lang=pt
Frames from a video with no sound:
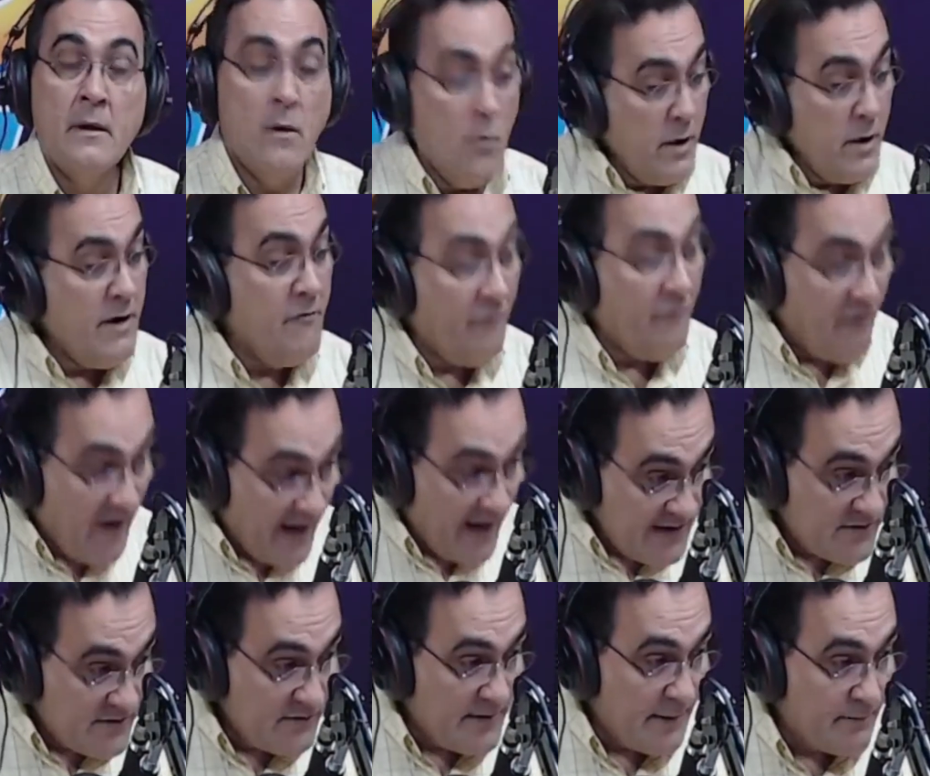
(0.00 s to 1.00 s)
O que
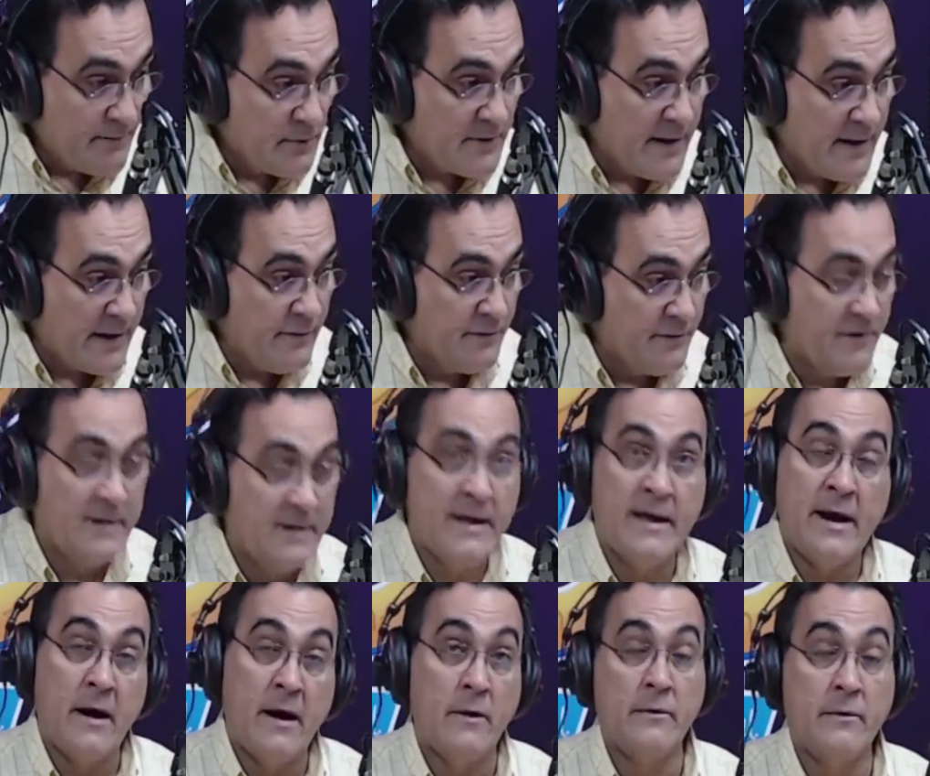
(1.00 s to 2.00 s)
faz um deputado
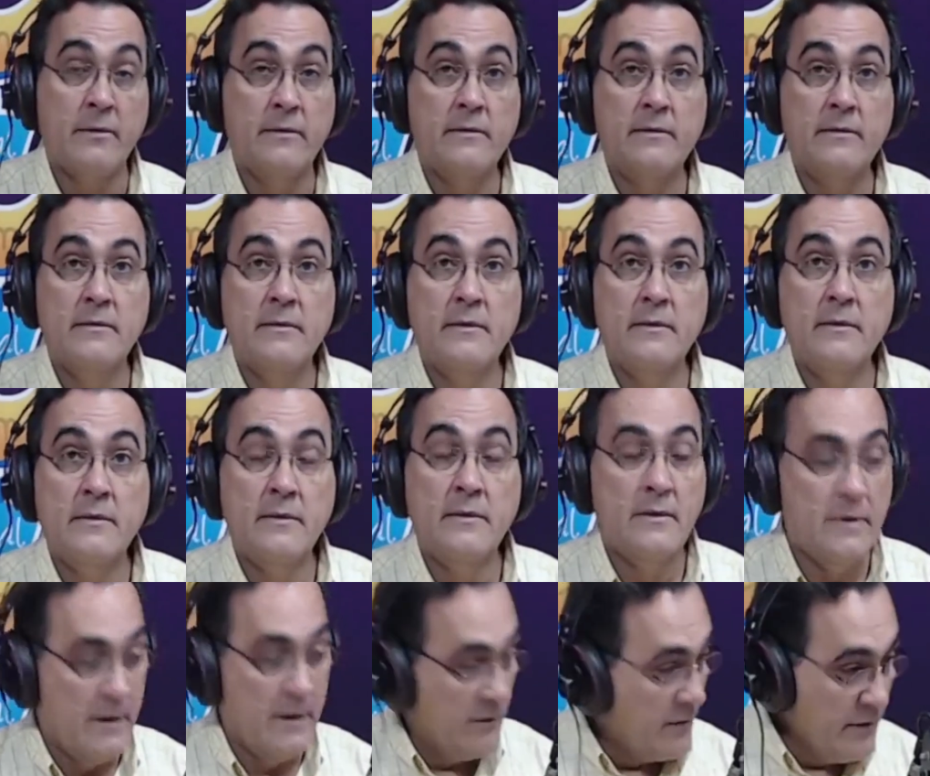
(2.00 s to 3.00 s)
federal?
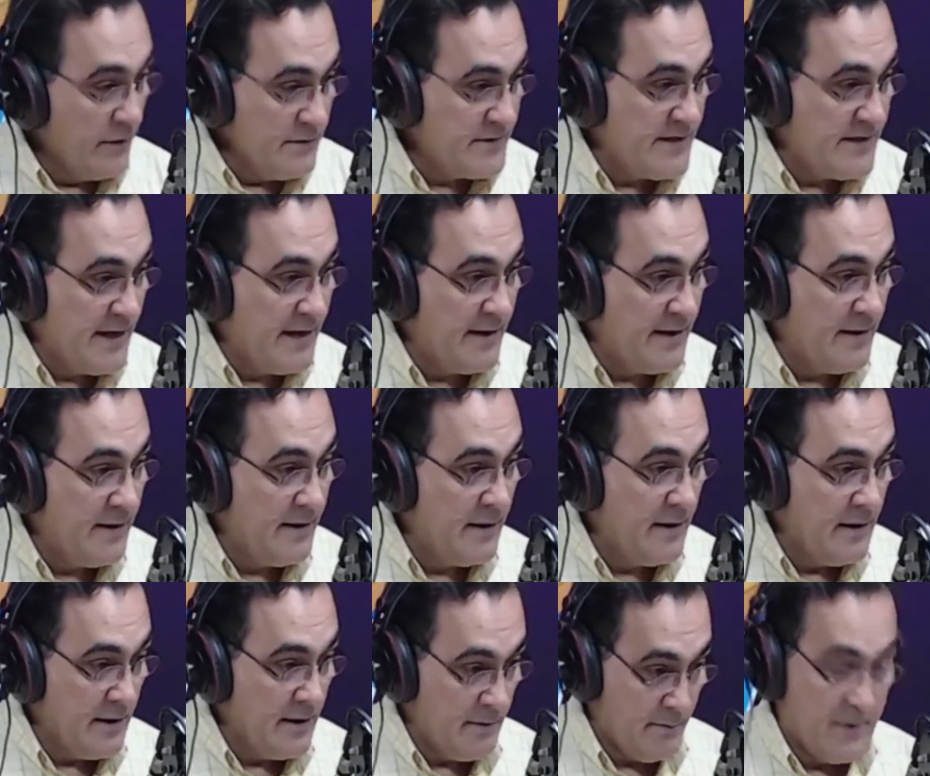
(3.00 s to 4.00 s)
Eu não sei,
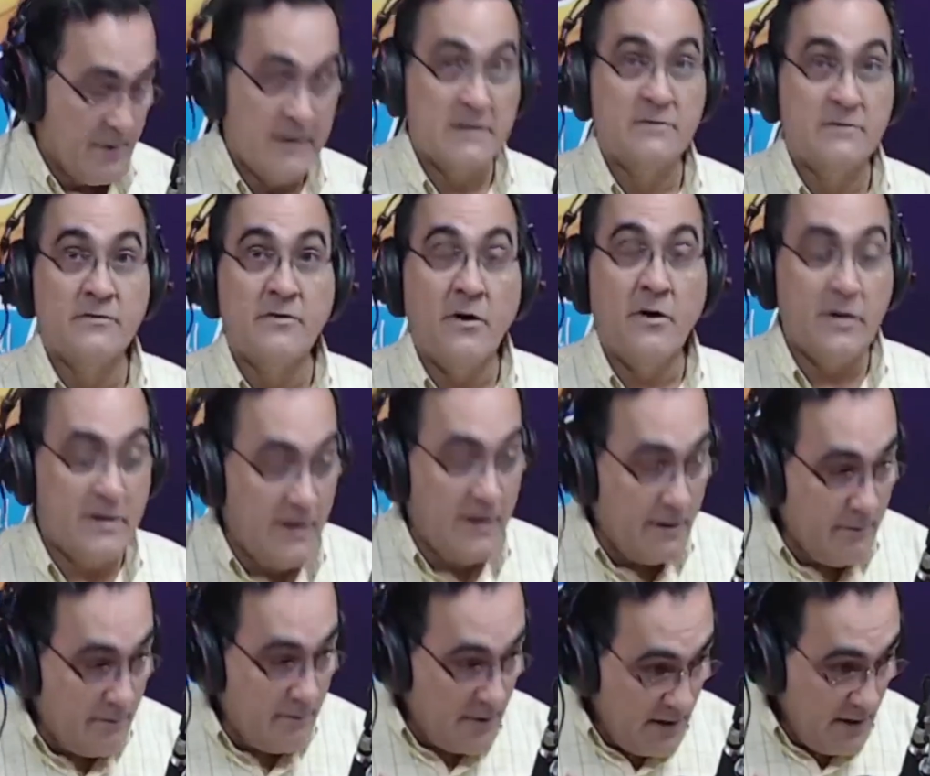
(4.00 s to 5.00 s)
mas vota
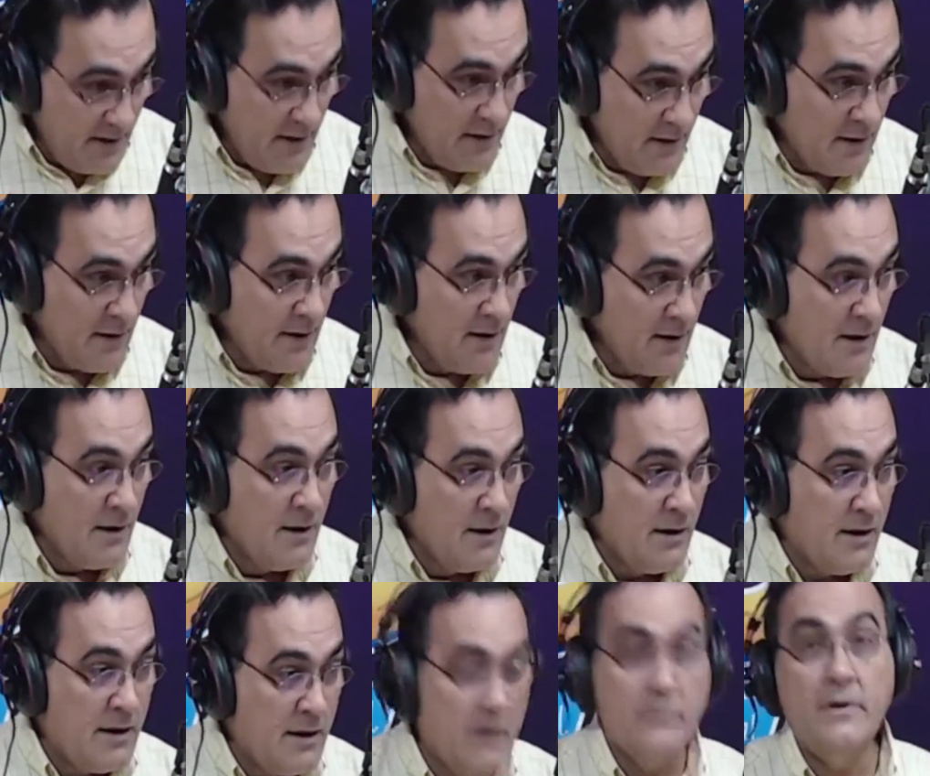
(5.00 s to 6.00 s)
em mim
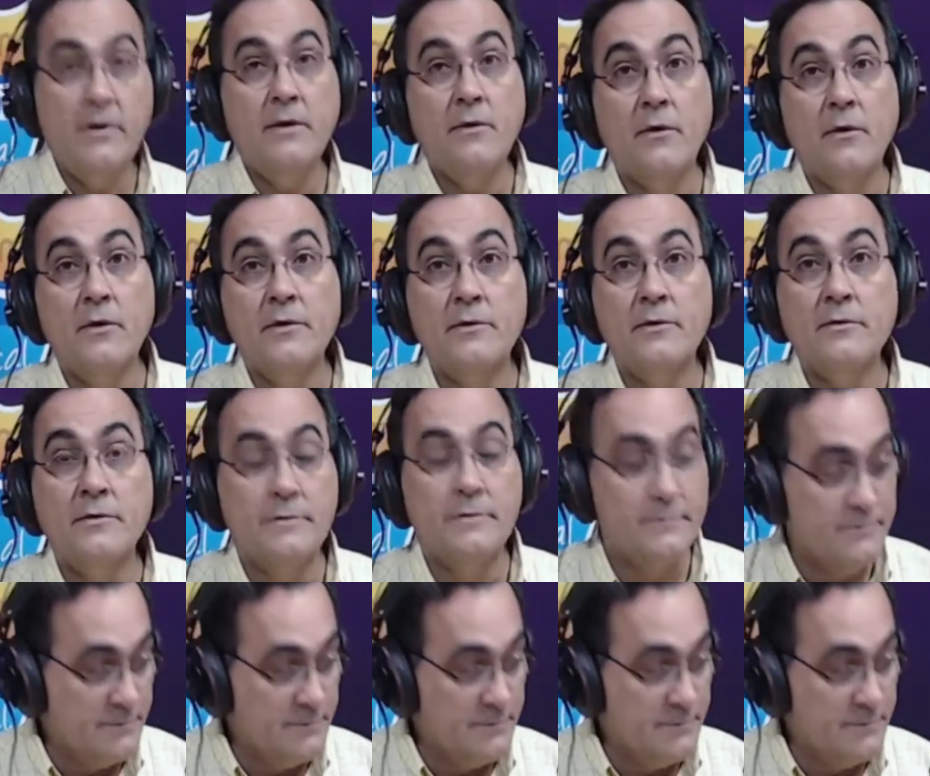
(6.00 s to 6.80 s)
que eu te conto.